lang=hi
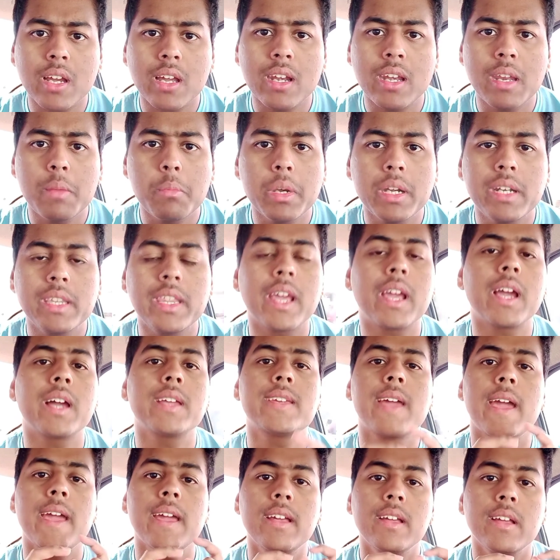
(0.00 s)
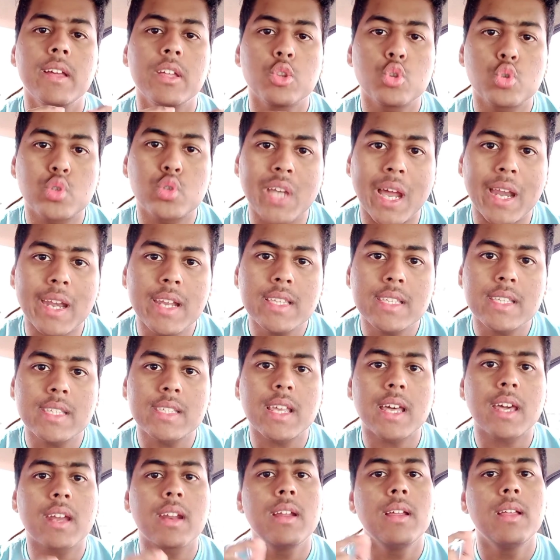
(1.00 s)
अगर लिमिट देखा जाए तो चालीस
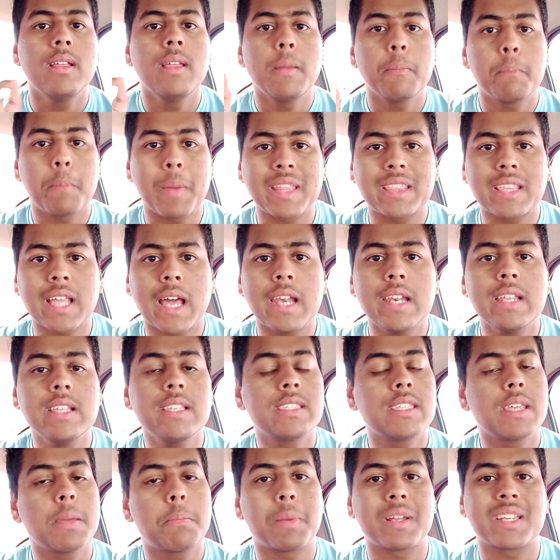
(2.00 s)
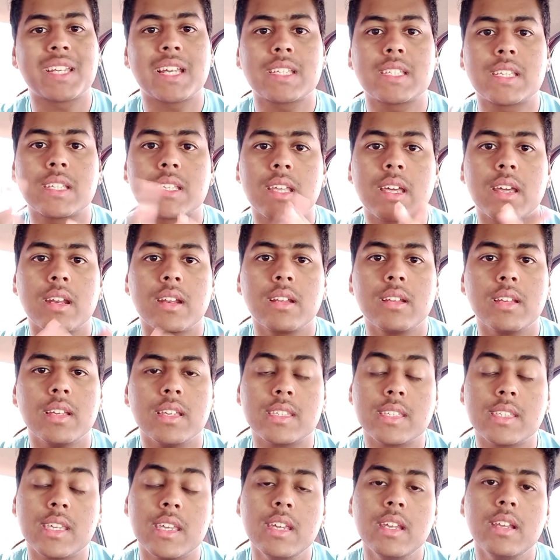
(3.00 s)
हज़ार पैंतालीस या पचास हज़ार
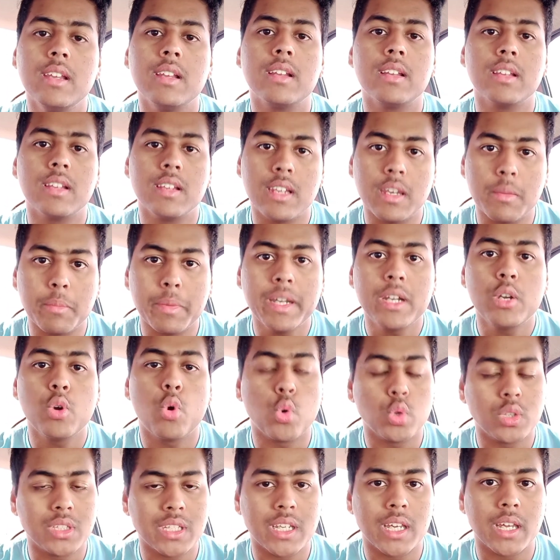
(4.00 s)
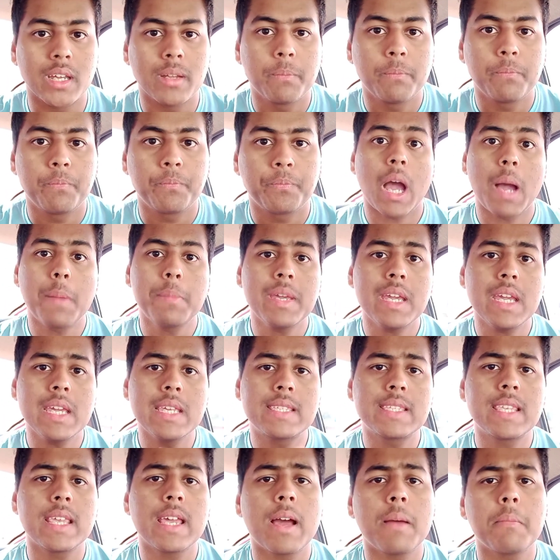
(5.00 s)
इसकी लिमिट होती है अब
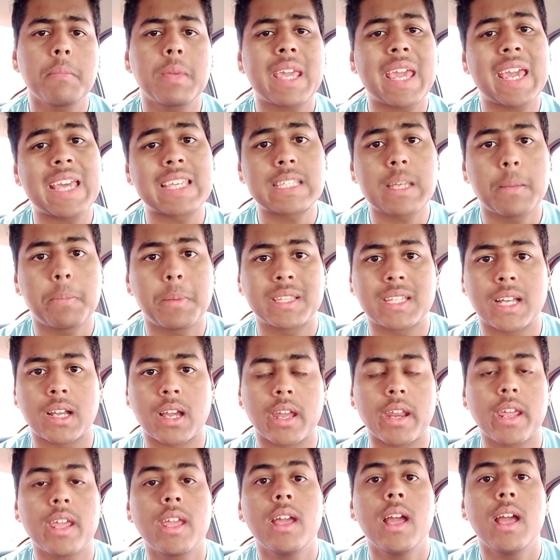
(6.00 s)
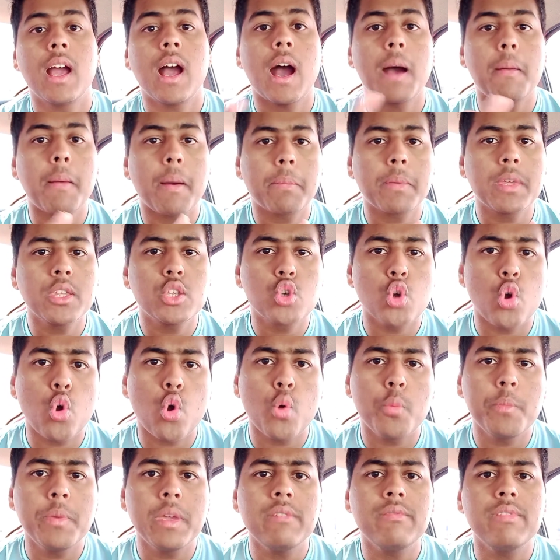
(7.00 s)
इसे हम कैसा पता करें अब आपकी
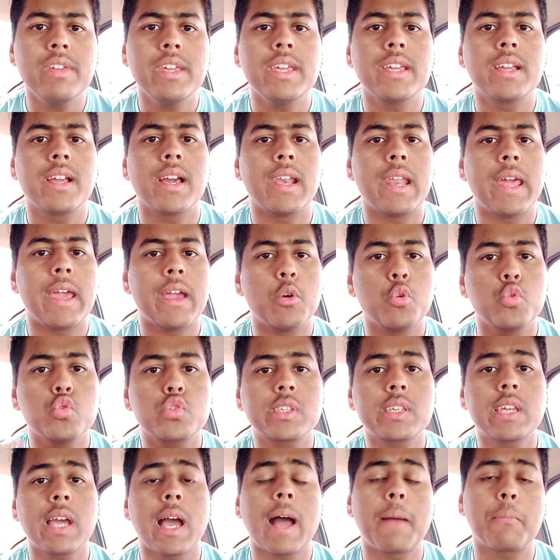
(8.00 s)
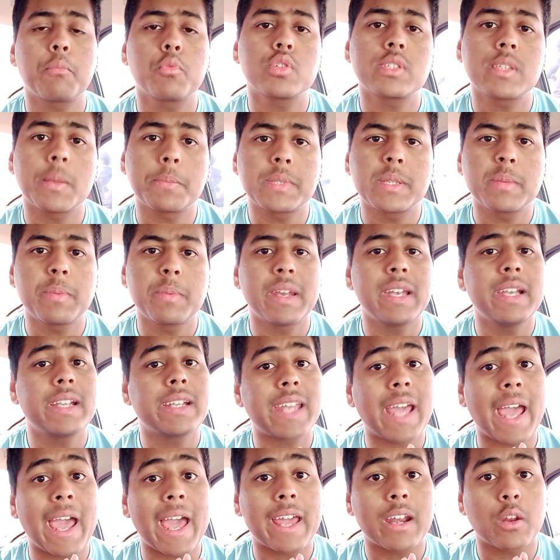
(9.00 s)
जो भी व्हीकल है उसका आपको सबसे पहले
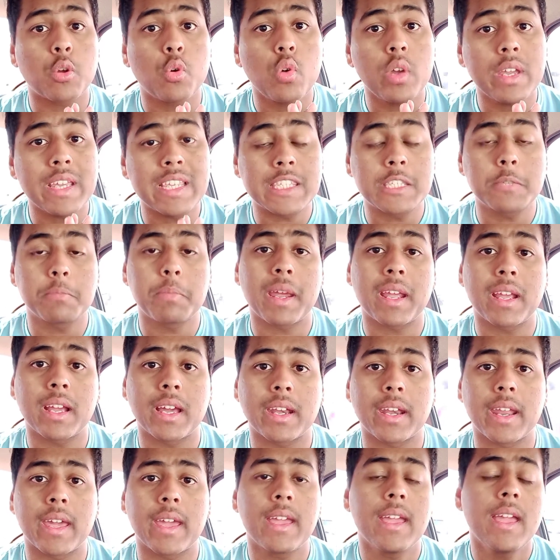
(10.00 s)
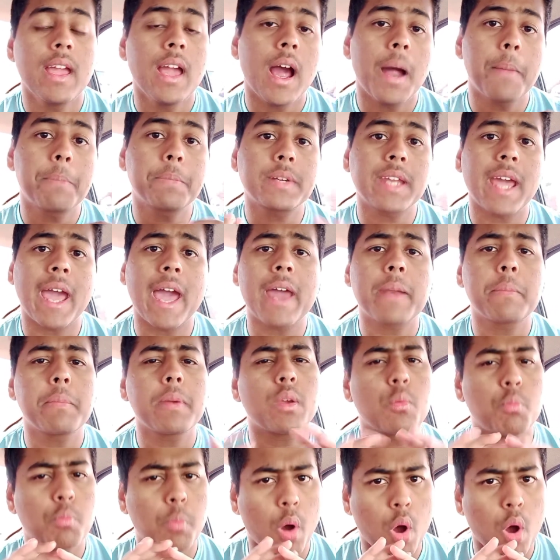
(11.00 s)
टायर को इंस्पेक्ट करना है अब टायर
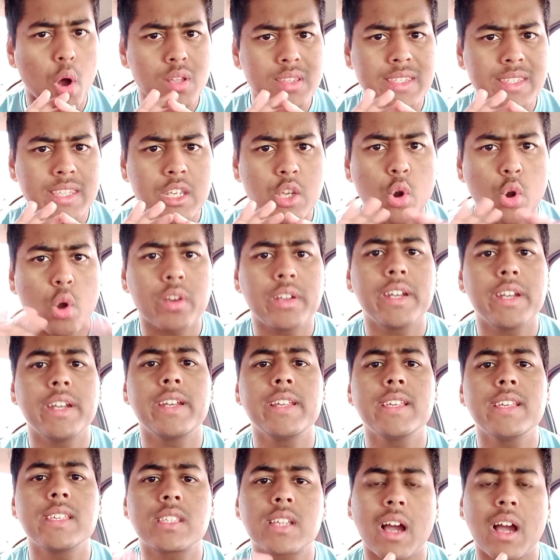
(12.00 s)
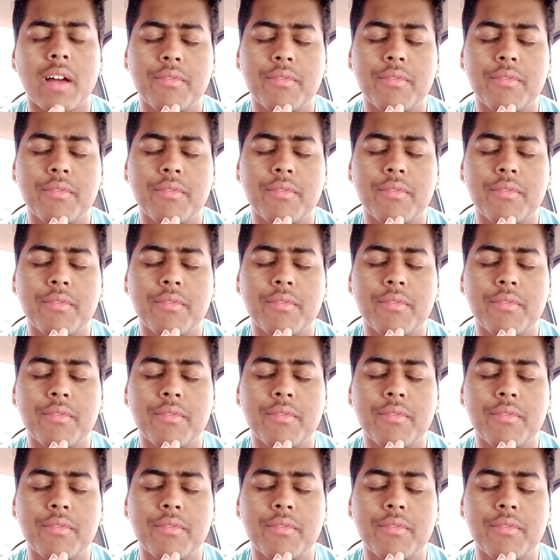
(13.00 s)
पे बहुत सी क्वांटिटीज़